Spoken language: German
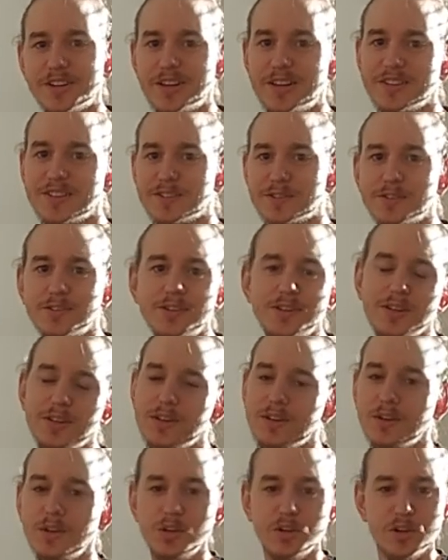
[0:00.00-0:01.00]
Also
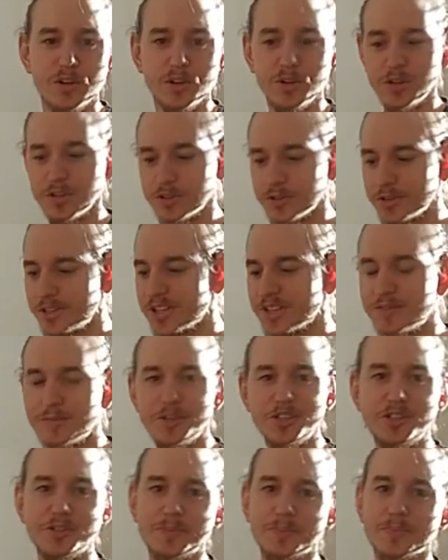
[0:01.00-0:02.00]
so
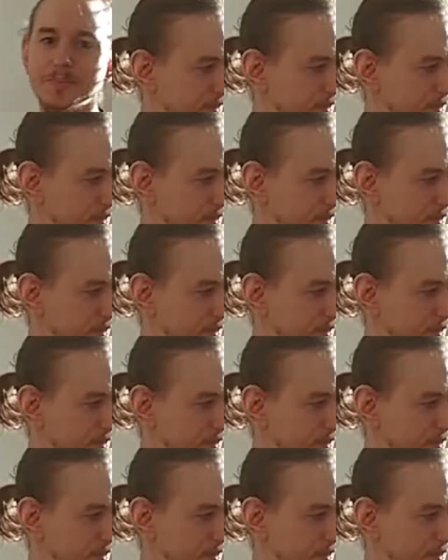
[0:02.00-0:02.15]
dazwischen.